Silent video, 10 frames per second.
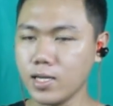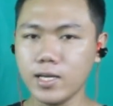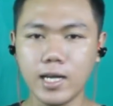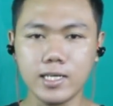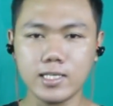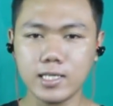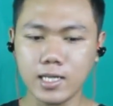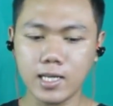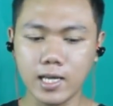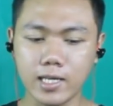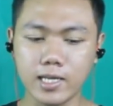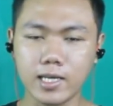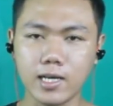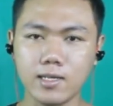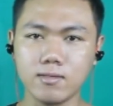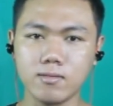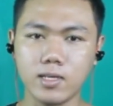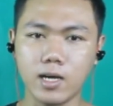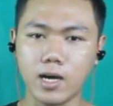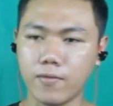dan di sini kayaknya yang
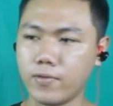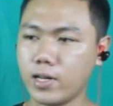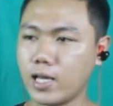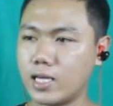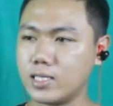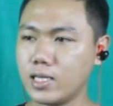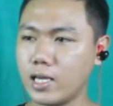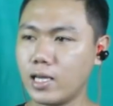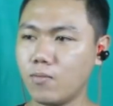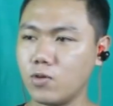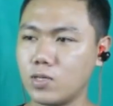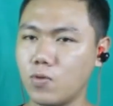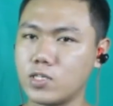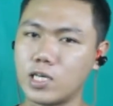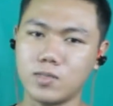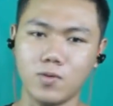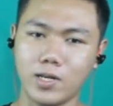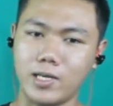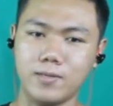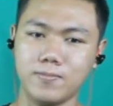yang afiliasi kayaknya bocah-bocah semua
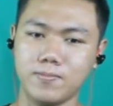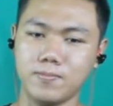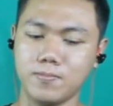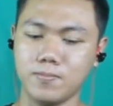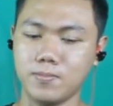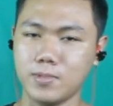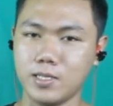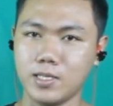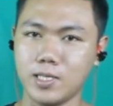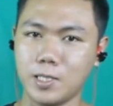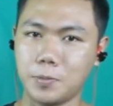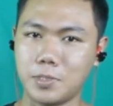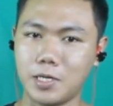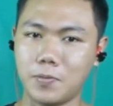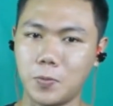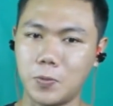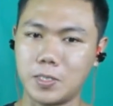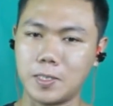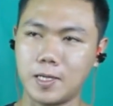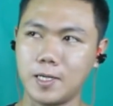deh yang bisa dapat duit
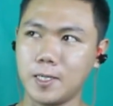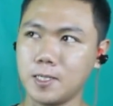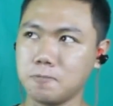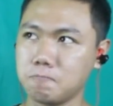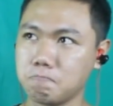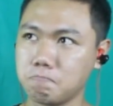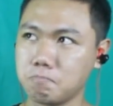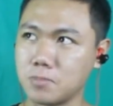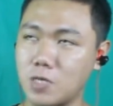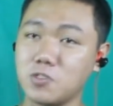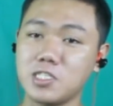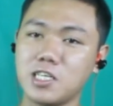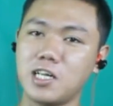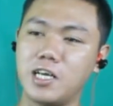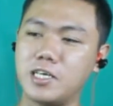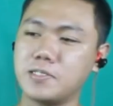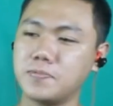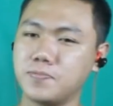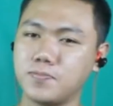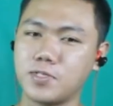karena tahu sendiri lah ya
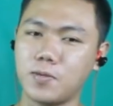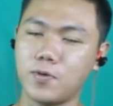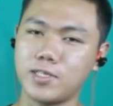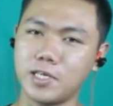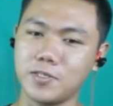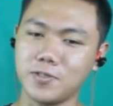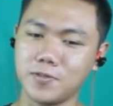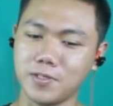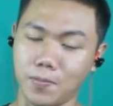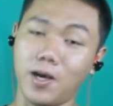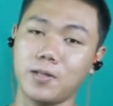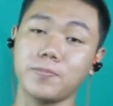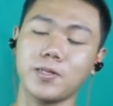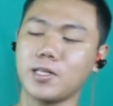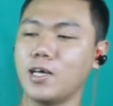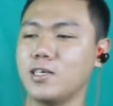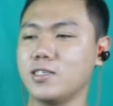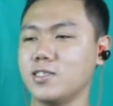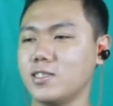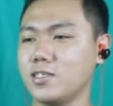bocah-bocah itu semangat bet dah
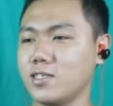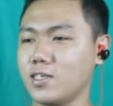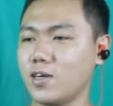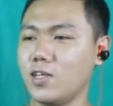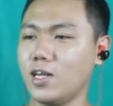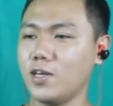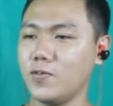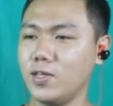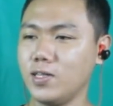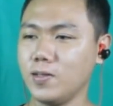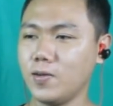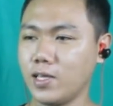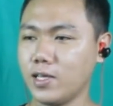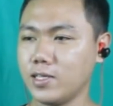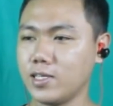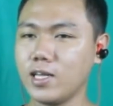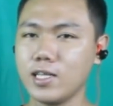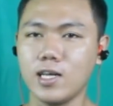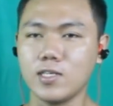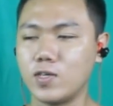kalau nyari duit jadi
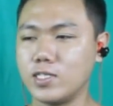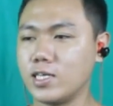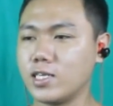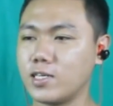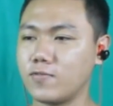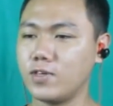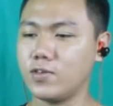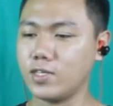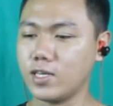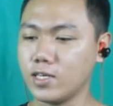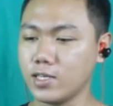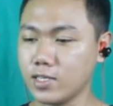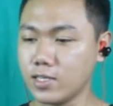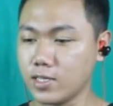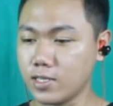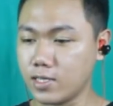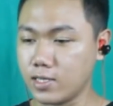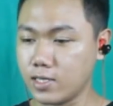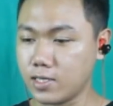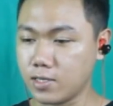kita langsung aja ngeliat videonya uh,
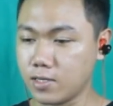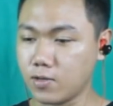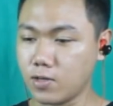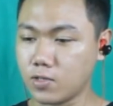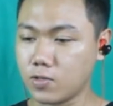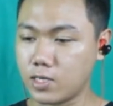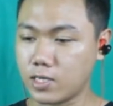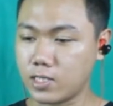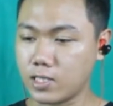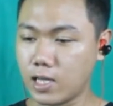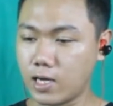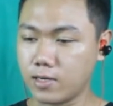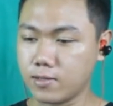eh, gue langsung klik start